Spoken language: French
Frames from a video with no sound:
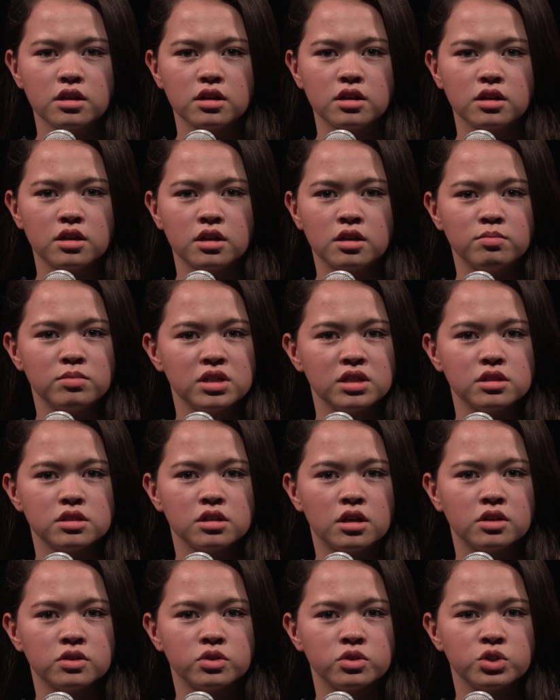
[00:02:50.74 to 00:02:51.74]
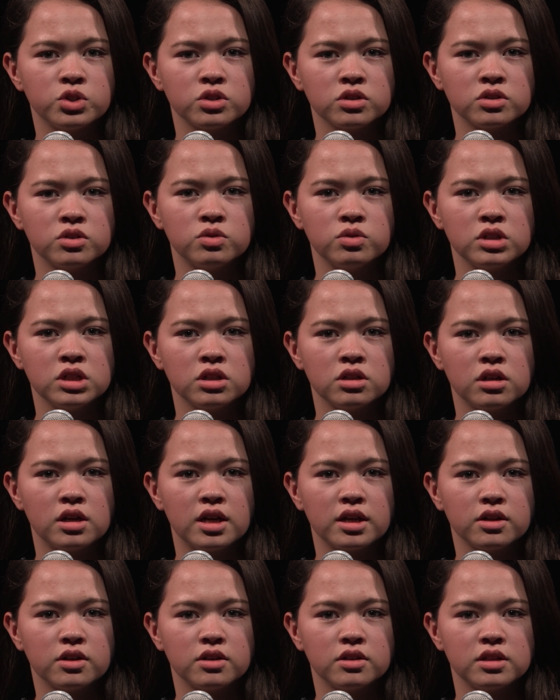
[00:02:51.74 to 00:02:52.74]
Comme les temps d'aujourd'hui ne la
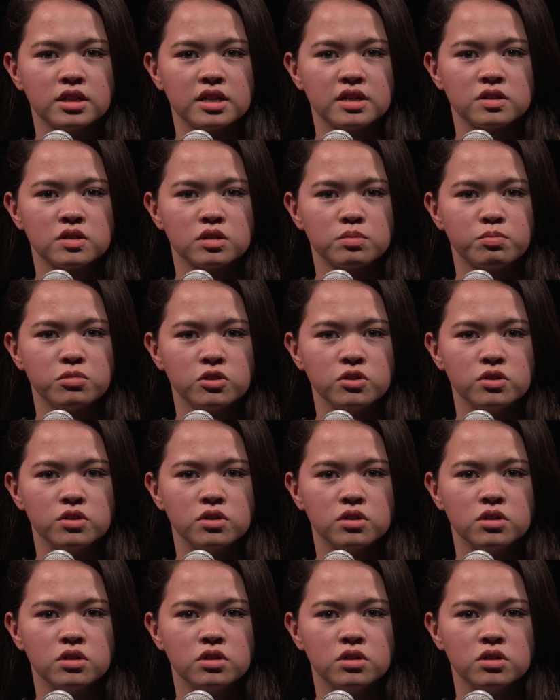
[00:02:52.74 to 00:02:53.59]
connaissent plus.